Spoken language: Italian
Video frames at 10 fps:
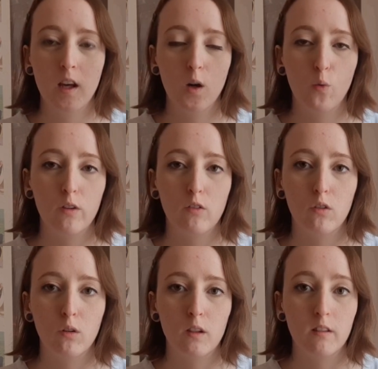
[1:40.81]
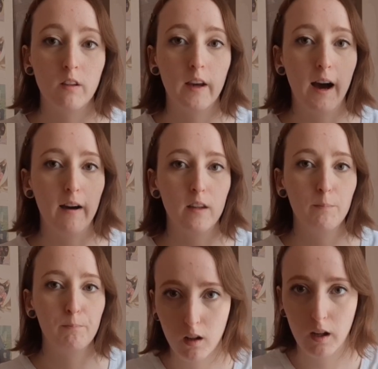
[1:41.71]
Questo
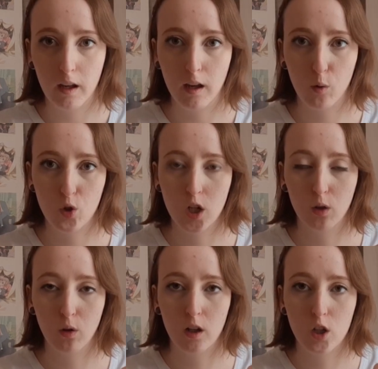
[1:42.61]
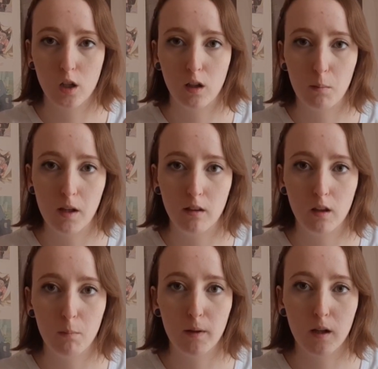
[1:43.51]
Isekai, che è uscito recentemente
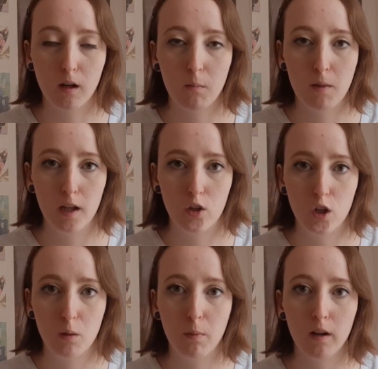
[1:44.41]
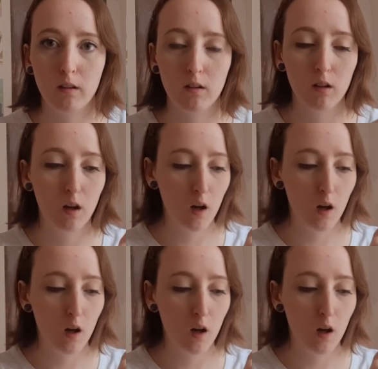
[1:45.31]
per Magic Press,